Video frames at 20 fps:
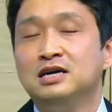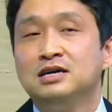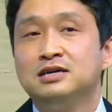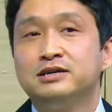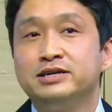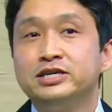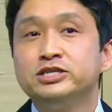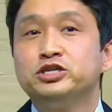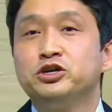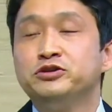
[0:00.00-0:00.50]

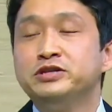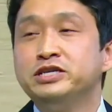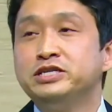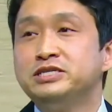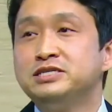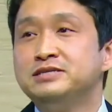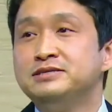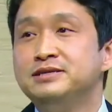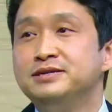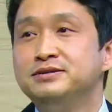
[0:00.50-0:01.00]
그렇게
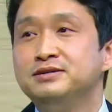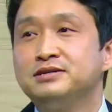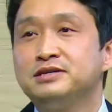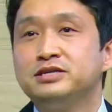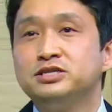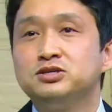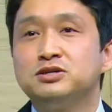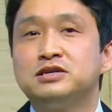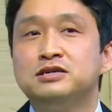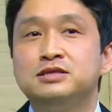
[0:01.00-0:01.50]
전해지는데요.
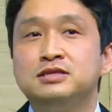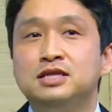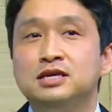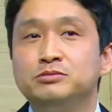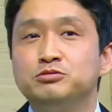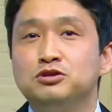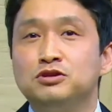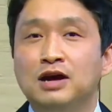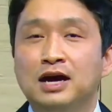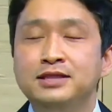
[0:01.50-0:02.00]
그래서
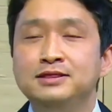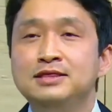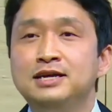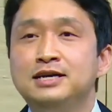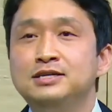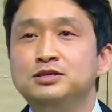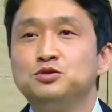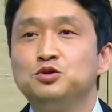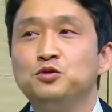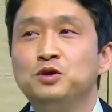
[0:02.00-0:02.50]
그때부터 한
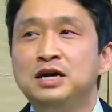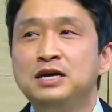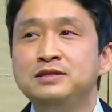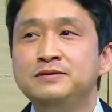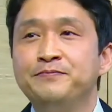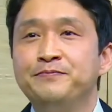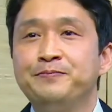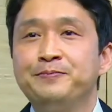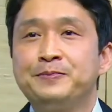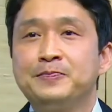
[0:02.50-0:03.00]
달
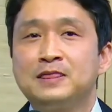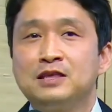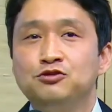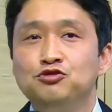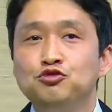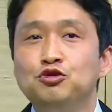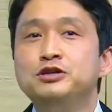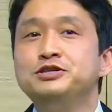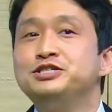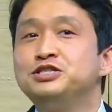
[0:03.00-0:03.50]
동안
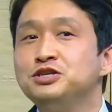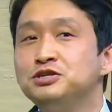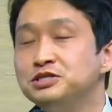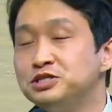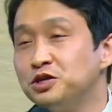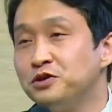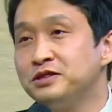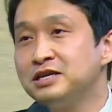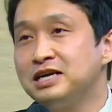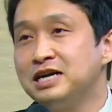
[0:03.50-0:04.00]
6월절
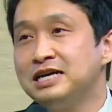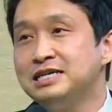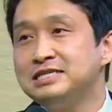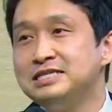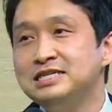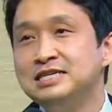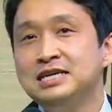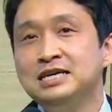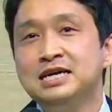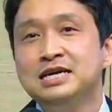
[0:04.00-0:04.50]

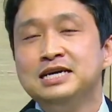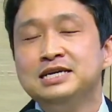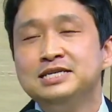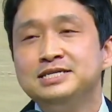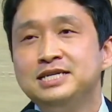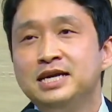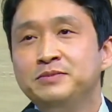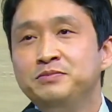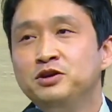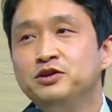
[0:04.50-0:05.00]
전까지
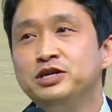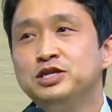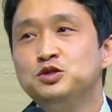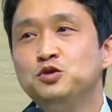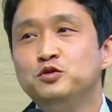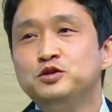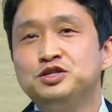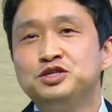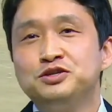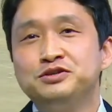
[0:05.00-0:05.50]
생명의
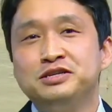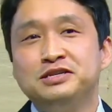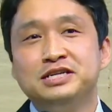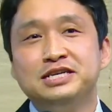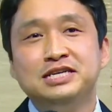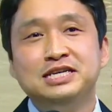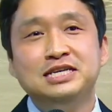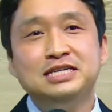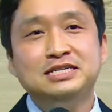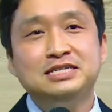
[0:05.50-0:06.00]
속전을
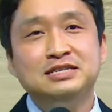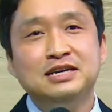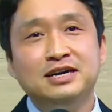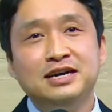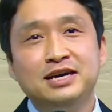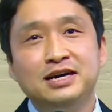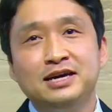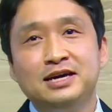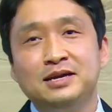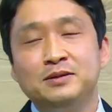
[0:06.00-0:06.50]

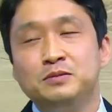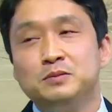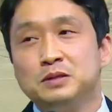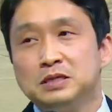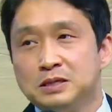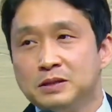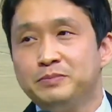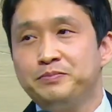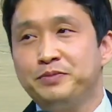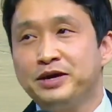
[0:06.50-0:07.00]
이스라엘
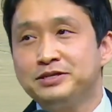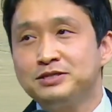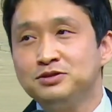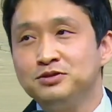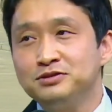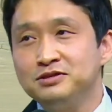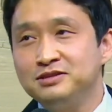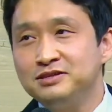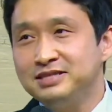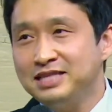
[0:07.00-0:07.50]

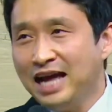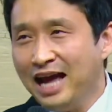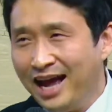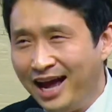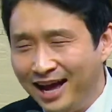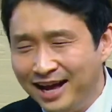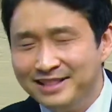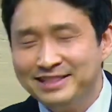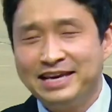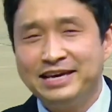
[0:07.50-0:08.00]
백성들은 다
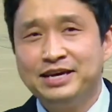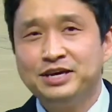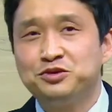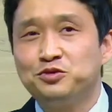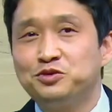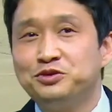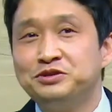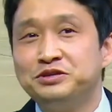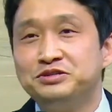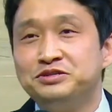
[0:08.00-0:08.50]
내게
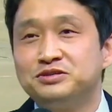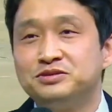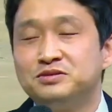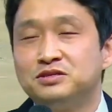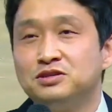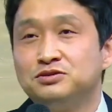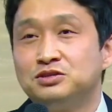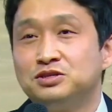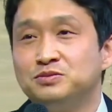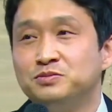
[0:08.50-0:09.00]
되어
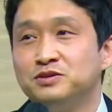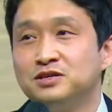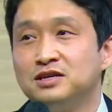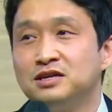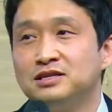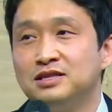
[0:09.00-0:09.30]
있었습니다.